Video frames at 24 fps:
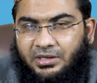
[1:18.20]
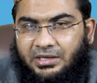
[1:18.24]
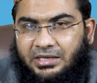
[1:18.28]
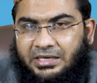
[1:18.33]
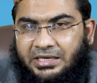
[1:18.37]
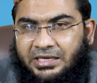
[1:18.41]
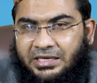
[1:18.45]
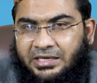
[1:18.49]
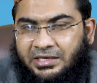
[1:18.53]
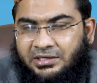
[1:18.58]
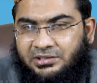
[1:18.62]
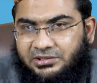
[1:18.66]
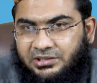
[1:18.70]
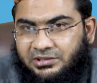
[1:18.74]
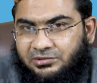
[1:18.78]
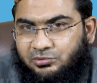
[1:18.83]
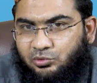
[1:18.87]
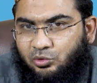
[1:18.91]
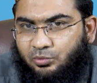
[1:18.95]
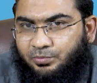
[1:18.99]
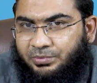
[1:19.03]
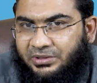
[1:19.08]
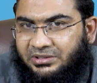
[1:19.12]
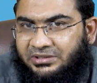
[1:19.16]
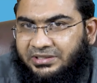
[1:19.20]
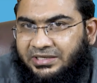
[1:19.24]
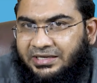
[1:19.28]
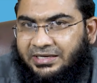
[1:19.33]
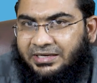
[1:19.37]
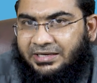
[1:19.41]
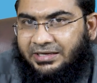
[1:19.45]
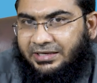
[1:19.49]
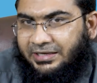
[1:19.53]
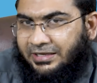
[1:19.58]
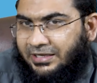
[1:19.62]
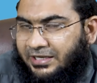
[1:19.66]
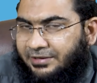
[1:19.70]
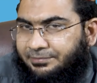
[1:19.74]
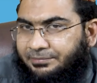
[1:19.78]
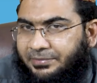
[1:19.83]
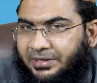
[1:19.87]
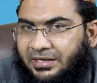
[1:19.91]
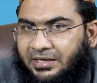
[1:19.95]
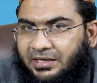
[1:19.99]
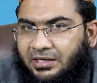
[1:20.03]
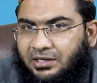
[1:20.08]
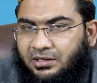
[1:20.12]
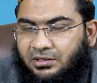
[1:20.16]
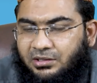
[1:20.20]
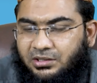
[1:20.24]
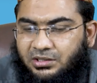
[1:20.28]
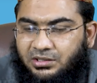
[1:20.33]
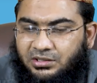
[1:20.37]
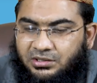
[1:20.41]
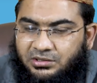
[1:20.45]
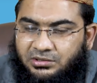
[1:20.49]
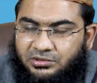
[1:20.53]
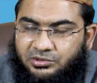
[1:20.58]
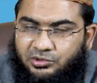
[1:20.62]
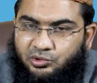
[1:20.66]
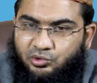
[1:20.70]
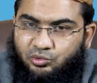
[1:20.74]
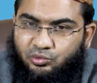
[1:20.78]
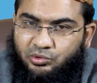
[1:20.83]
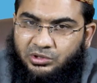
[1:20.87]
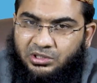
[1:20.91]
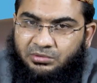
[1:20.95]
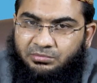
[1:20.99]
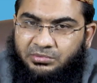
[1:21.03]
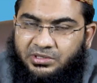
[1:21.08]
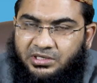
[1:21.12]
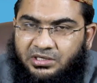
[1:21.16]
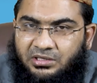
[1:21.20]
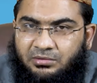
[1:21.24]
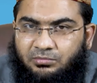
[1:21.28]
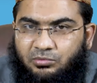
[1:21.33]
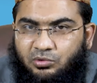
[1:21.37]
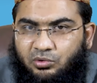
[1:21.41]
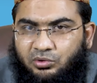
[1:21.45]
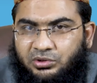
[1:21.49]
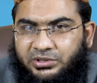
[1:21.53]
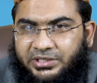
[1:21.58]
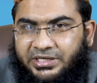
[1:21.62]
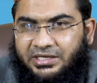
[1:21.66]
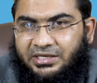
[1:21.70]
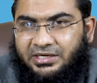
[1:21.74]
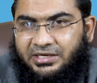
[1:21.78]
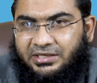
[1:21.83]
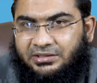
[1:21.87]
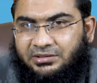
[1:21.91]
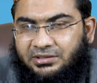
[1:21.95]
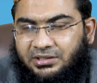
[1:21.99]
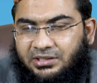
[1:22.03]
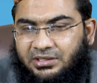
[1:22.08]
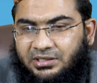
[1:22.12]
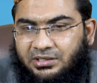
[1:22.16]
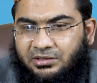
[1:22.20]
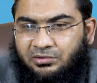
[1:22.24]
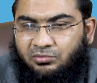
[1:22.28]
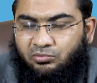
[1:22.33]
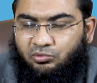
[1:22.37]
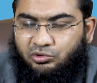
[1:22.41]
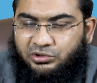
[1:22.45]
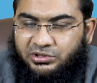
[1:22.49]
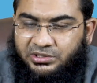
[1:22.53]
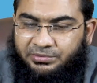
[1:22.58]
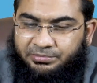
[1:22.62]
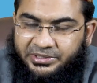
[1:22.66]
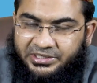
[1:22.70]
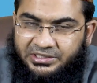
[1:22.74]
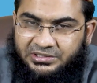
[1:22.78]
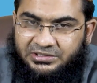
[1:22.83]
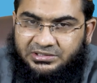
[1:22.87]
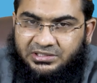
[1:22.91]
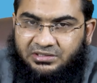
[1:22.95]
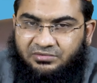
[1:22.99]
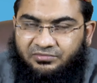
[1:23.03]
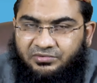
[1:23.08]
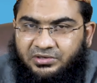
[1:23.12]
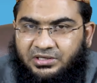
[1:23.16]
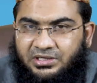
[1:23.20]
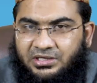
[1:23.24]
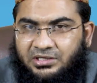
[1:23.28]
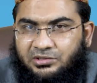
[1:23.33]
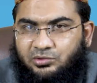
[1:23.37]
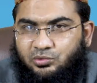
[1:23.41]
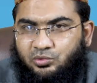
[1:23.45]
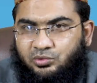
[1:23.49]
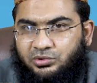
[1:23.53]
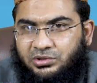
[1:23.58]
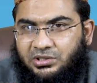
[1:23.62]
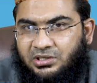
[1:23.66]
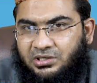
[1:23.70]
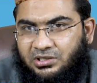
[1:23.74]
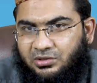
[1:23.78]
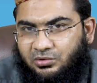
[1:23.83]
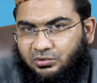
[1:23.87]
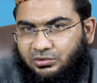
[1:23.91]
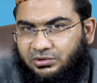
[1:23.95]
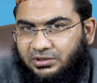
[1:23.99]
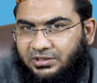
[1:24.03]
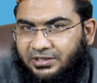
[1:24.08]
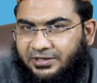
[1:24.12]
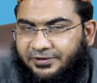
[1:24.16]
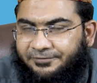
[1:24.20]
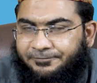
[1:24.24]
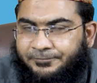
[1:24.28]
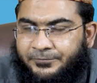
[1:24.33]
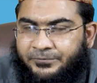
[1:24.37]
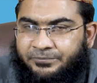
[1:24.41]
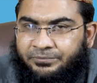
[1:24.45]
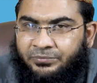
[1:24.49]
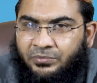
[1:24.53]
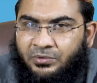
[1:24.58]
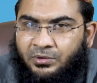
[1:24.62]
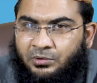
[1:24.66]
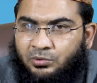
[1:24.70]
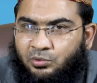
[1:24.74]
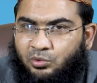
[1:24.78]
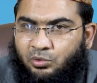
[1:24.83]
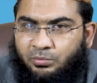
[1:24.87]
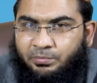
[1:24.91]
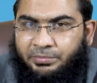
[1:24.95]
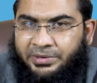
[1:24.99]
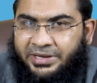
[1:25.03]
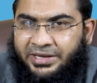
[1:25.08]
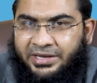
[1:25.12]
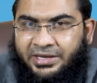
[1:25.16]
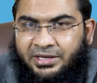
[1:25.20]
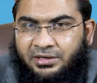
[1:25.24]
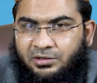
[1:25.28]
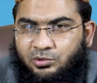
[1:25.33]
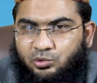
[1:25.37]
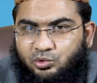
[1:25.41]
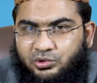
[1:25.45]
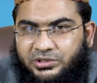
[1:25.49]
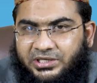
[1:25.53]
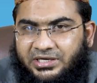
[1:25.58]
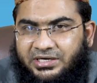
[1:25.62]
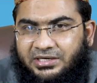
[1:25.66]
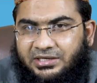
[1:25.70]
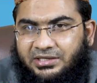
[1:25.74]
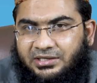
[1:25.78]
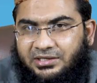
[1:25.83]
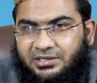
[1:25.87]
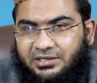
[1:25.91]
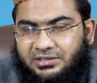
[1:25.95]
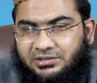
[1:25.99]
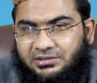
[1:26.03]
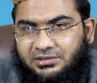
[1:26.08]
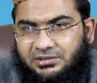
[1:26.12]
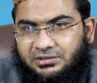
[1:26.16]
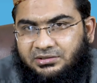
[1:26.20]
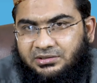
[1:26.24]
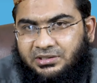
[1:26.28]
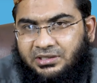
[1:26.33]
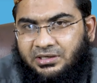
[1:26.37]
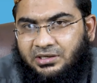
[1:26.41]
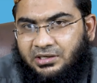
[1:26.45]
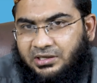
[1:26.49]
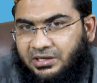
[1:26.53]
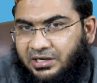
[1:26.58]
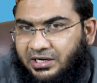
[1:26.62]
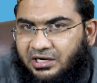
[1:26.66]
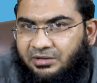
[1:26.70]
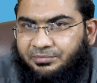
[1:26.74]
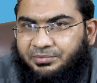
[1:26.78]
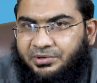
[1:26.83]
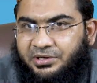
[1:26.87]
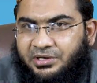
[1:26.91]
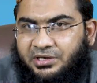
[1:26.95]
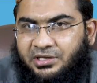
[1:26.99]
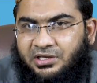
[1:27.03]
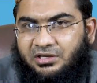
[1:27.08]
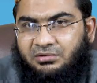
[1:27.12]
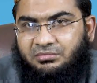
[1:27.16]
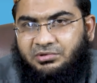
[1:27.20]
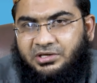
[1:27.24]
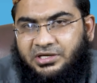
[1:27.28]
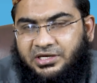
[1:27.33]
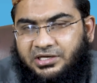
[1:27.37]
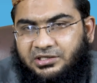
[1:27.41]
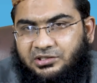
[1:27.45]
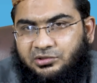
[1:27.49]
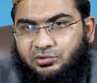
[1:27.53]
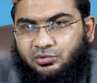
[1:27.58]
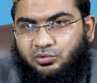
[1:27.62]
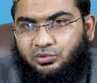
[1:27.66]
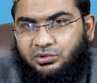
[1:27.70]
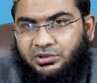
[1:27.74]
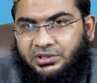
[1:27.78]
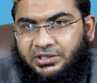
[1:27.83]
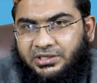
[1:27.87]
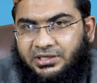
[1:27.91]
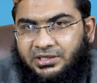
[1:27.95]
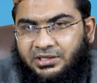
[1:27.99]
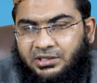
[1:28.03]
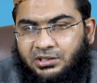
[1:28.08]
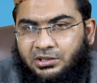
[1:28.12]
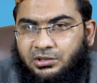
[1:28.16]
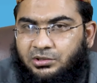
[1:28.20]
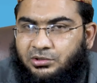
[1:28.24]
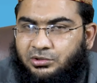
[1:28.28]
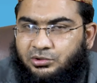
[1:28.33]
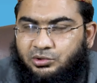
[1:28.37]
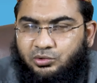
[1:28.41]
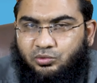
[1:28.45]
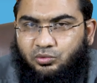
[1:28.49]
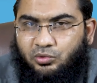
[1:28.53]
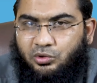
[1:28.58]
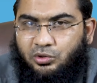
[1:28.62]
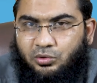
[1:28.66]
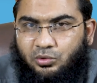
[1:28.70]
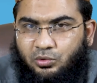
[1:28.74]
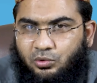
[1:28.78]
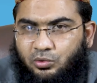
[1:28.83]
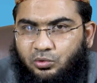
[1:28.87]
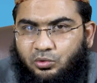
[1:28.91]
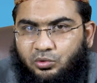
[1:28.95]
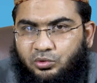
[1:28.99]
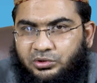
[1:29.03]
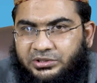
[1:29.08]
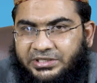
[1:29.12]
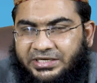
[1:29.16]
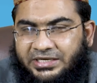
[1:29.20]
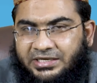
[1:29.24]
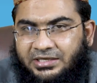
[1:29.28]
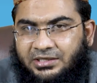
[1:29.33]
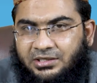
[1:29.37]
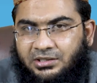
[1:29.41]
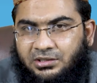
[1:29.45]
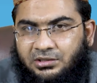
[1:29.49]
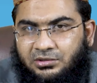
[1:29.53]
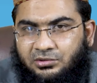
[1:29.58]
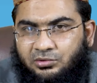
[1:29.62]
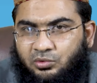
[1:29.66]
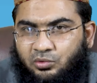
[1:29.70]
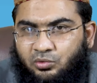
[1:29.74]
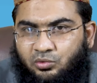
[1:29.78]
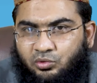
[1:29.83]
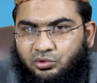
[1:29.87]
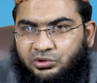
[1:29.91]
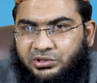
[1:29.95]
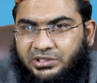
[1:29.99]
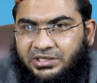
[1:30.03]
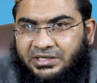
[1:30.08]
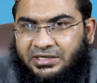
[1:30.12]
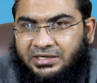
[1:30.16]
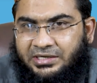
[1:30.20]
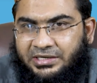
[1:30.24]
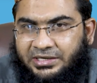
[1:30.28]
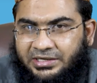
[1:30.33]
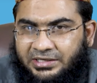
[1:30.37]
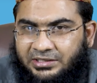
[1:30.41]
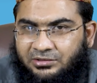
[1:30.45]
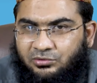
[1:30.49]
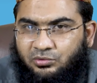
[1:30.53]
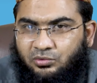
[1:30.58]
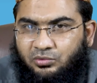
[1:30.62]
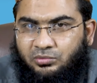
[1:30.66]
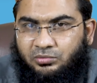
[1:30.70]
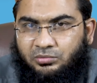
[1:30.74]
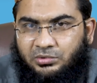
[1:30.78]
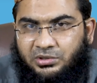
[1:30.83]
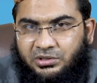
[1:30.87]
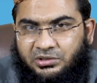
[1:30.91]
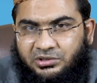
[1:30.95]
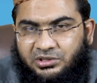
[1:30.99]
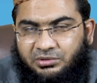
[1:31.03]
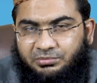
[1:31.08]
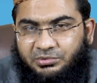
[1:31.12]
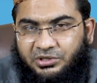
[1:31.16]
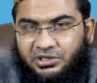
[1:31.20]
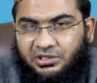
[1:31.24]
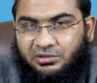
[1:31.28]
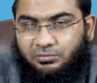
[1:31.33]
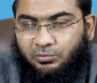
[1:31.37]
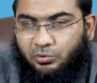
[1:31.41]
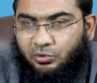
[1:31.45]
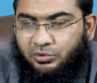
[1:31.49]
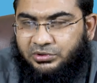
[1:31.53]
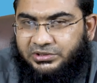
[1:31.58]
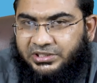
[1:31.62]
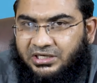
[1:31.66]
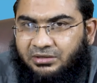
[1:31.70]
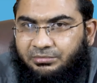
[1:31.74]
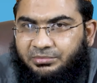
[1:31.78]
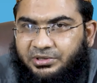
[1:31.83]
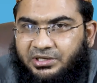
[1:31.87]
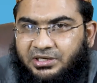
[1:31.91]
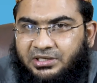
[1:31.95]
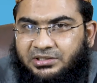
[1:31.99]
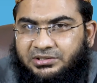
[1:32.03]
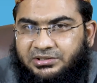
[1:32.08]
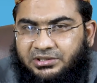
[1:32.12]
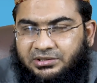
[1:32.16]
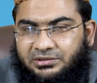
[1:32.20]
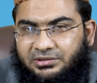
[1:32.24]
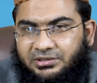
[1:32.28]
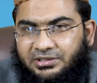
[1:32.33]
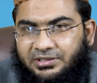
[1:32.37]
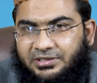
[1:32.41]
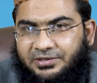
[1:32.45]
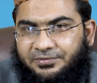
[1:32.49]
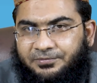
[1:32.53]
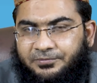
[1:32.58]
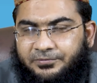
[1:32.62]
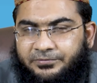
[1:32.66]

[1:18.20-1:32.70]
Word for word: एक शख्स को पता है कि मैं शुगर मेरी बहुत हाई रहती है मुझे मेडिसन वगैरह यूज़ करना होती है तो मैं गुजारा नहीं कर सकता खाने पीने की भी हाजत होती है शुगर लो हो जाए तो कुछ ना खाएं तो तबीयत बहुत ज़्यादा बिगड़ सकती है